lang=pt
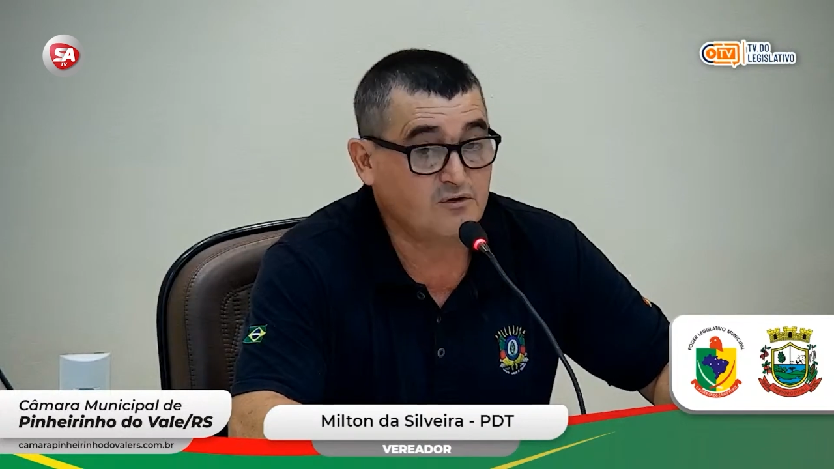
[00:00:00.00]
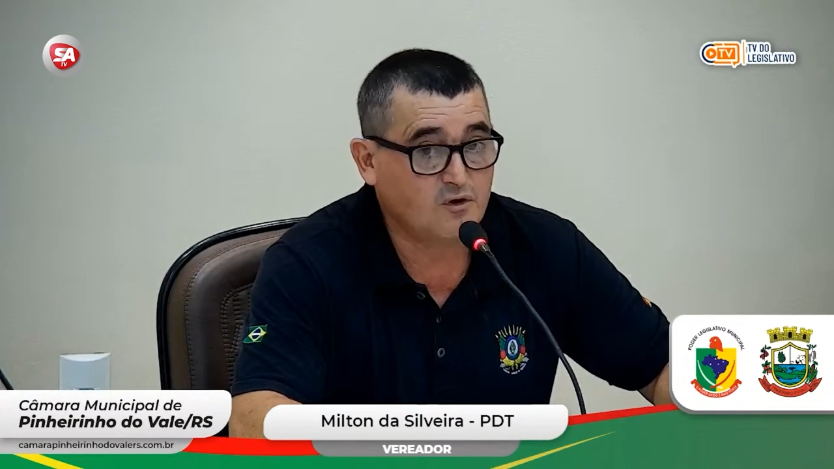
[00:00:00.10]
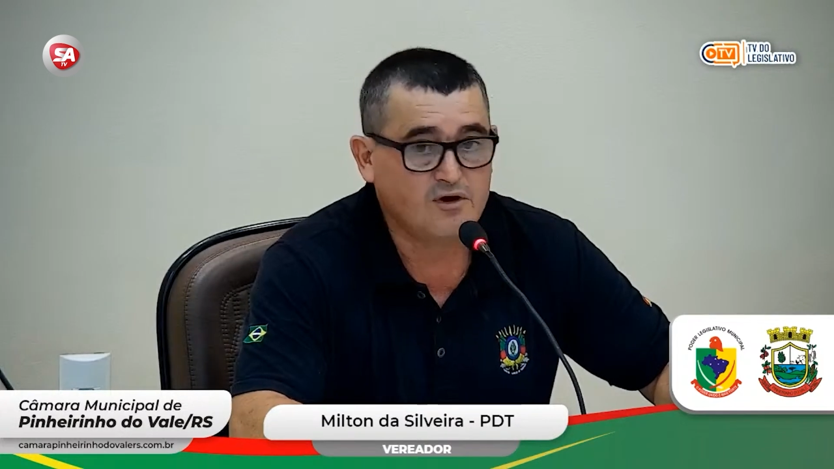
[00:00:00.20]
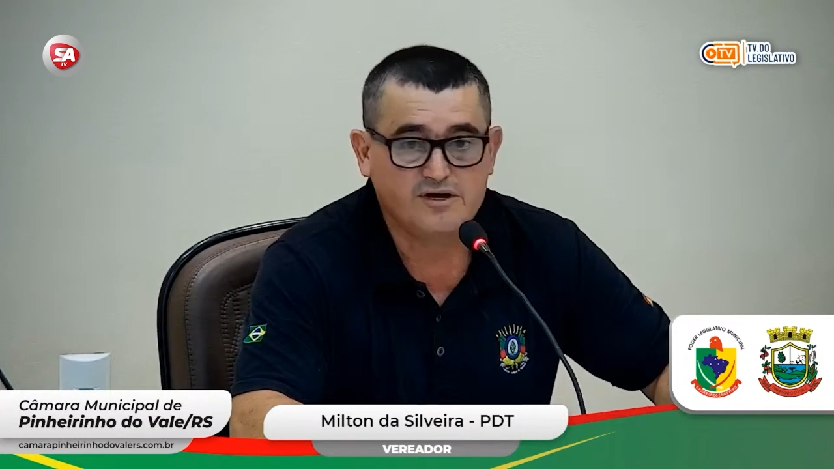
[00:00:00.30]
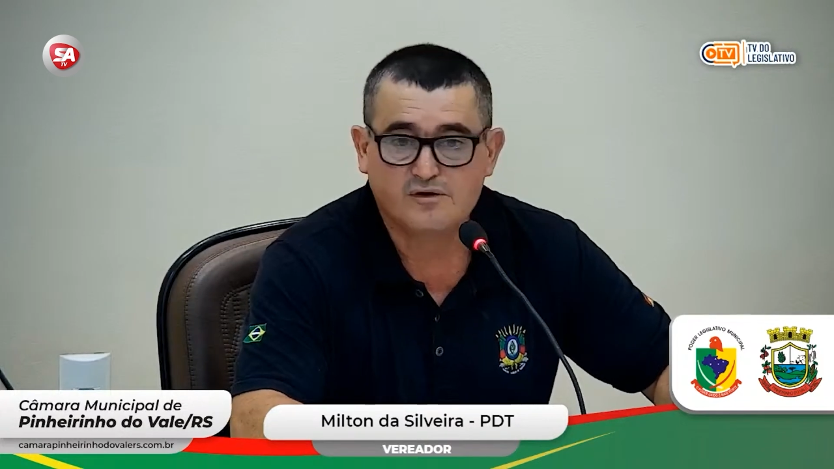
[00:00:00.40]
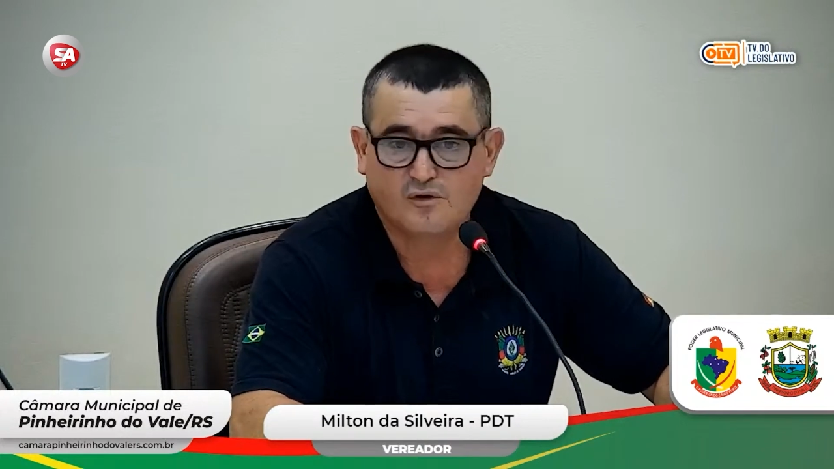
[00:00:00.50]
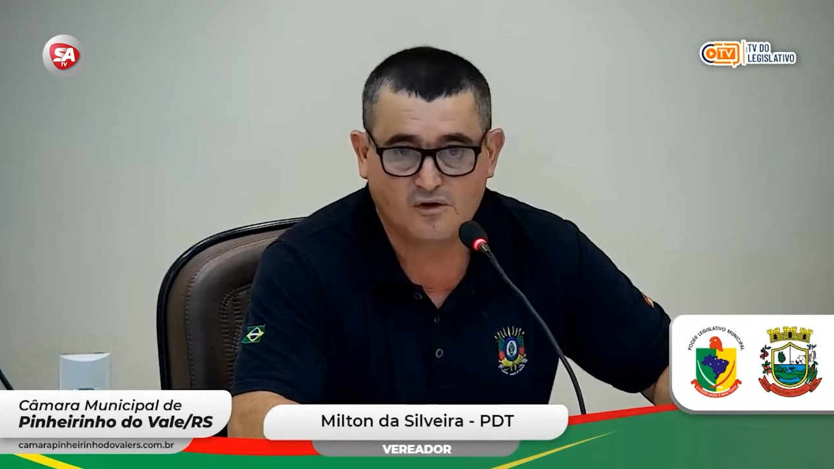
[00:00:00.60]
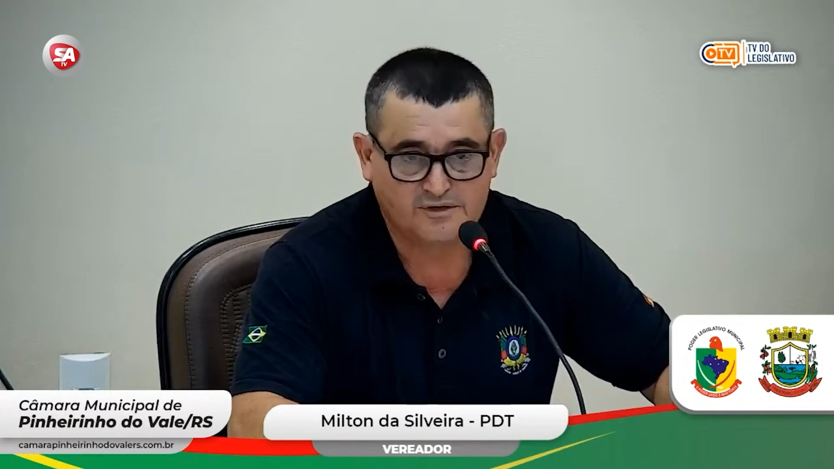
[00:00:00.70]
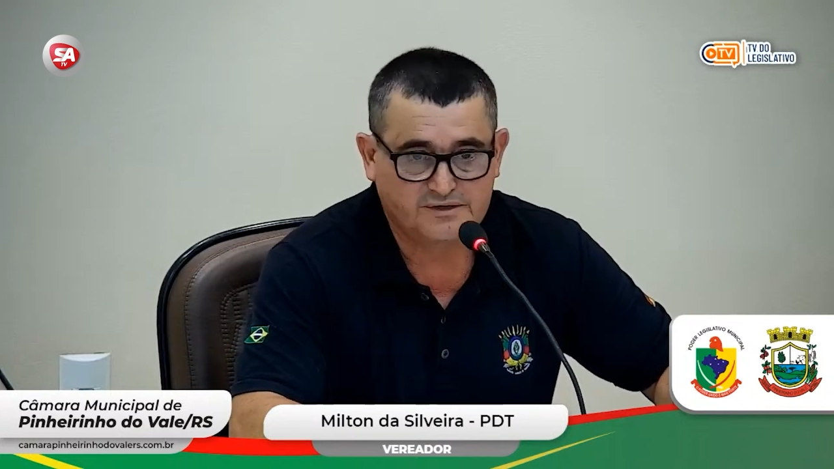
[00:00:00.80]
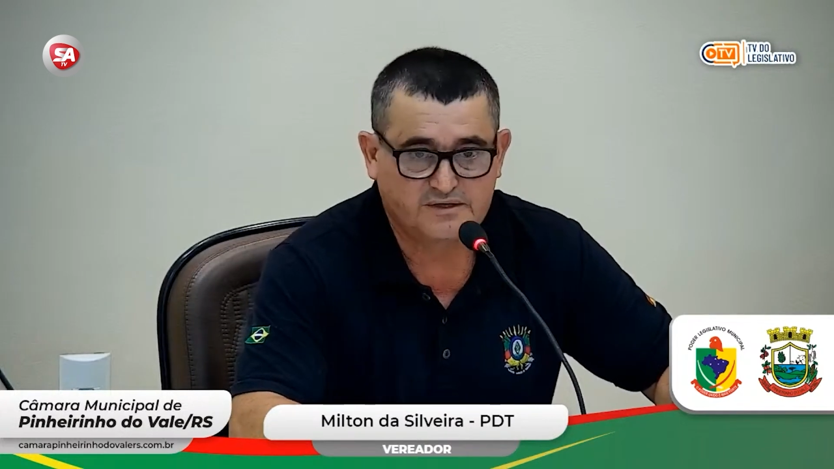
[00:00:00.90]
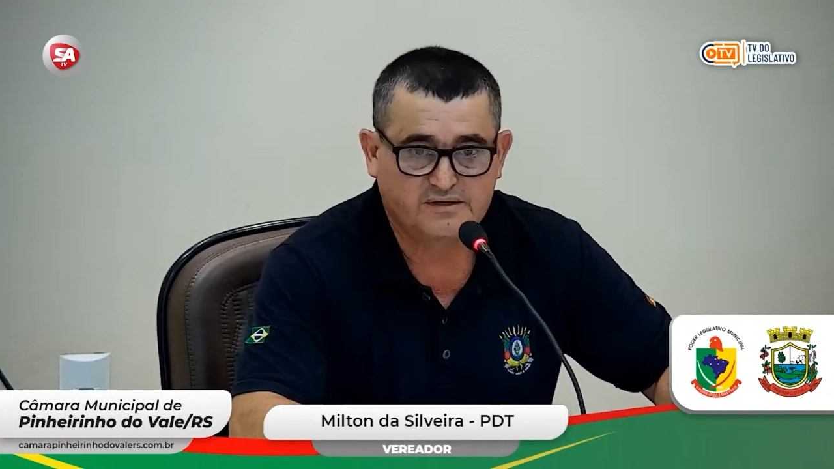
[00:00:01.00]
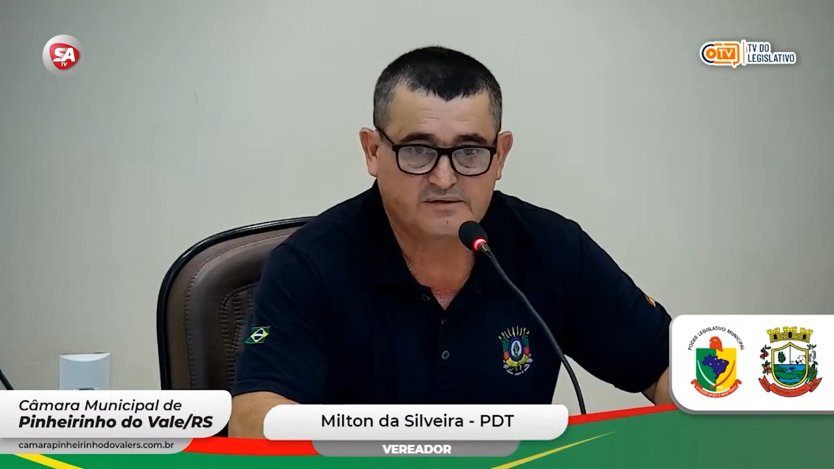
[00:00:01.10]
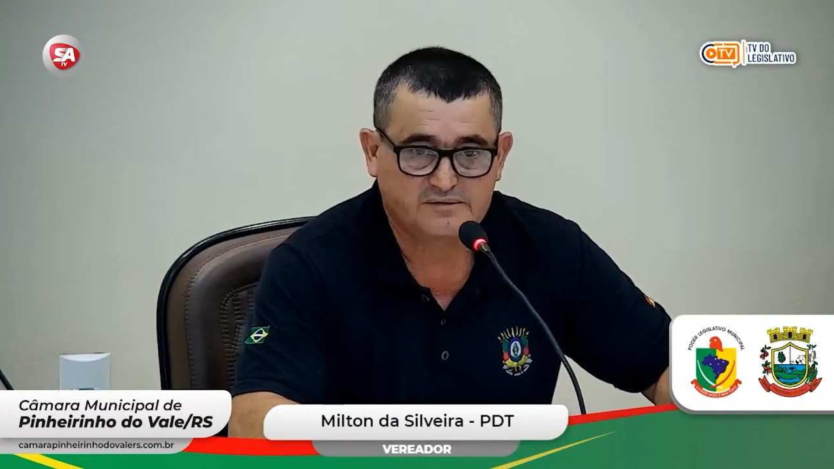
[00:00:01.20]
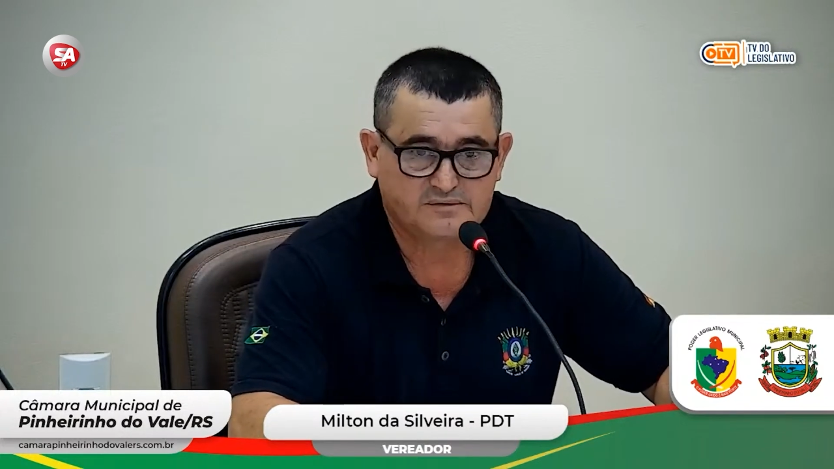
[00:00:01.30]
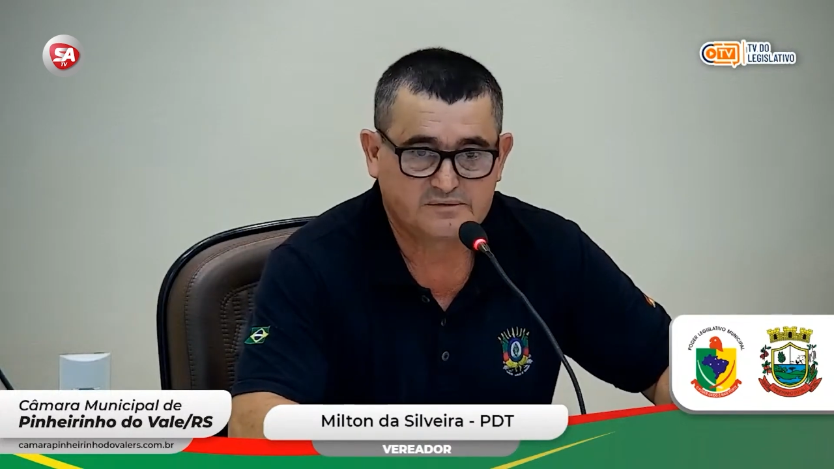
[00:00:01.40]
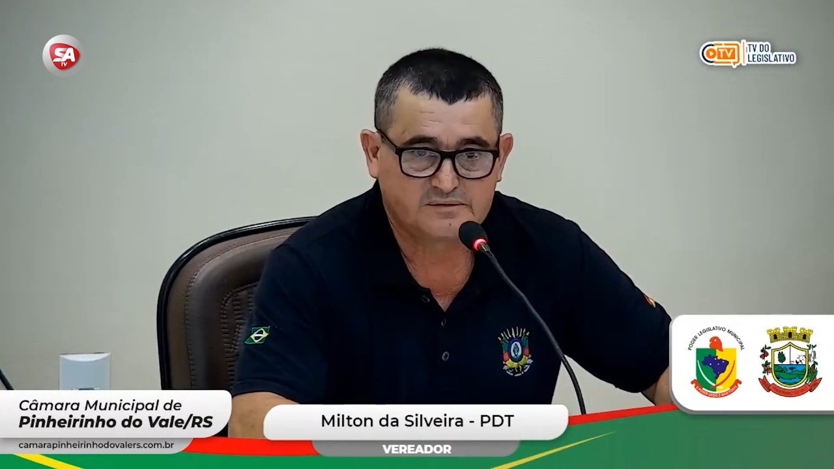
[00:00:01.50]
que ficou em conta